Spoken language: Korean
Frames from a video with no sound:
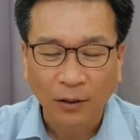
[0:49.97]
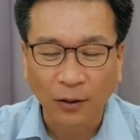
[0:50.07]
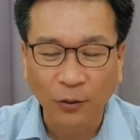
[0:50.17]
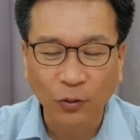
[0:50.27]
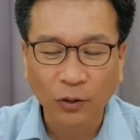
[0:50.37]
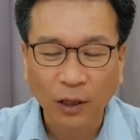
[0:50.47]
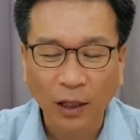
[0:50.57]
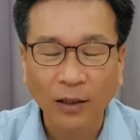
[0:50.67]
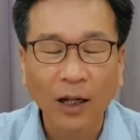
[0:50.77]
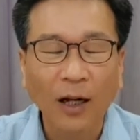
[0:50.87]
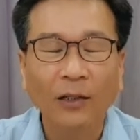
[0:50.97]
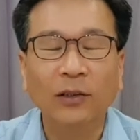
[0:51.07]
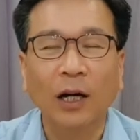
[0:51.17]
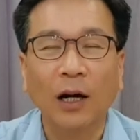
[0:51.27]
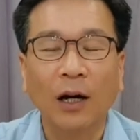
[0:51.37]
거룩하게
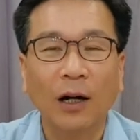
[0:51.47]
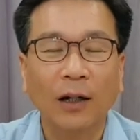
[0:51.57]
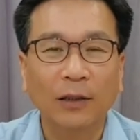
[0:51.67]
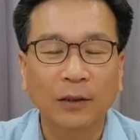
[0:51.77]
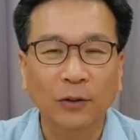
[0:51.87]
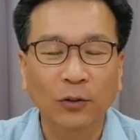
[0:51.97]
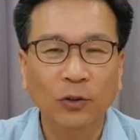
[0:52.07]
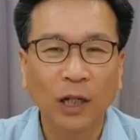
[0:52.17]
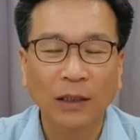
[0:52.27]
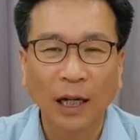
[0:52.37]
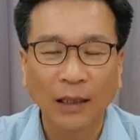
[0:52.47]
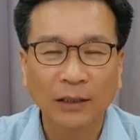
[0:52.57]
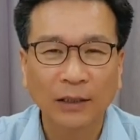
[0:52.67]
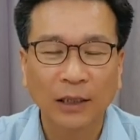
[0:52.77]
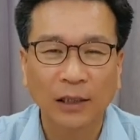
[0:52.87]
하였다. 거룩한
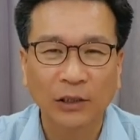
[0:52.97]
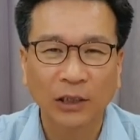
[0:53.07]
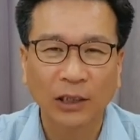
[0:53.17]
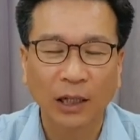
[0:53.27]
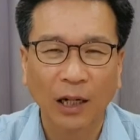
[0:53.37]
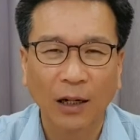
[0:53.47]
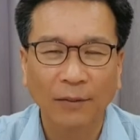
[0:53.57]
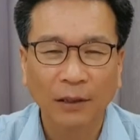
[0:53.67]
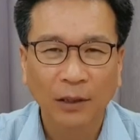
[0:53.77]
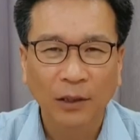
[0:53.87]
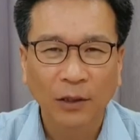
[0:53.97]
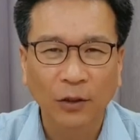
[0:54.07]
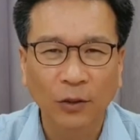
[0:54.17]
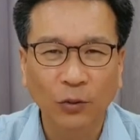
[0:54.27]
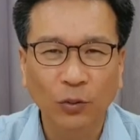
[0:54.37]
안식일을 지키라.
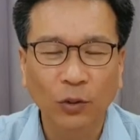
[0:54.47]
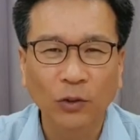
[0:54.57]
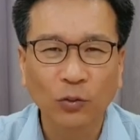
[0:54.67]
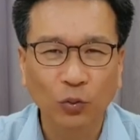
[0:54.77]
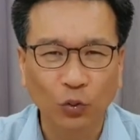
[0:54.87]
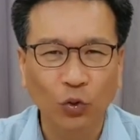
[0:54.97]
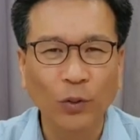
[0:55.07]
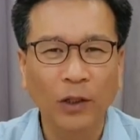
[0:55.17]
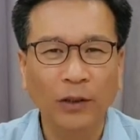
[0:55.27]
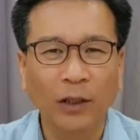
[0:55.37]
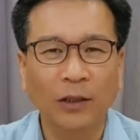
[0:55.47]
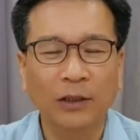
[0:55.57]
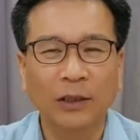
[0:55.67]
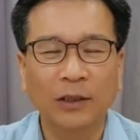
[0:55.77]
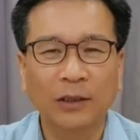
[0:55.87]
거룩은
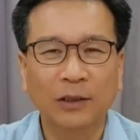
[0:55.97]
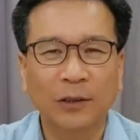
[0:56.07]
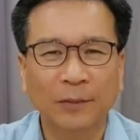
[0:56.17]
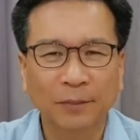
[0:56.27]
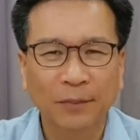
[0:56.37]
구별되어지는 것이죠.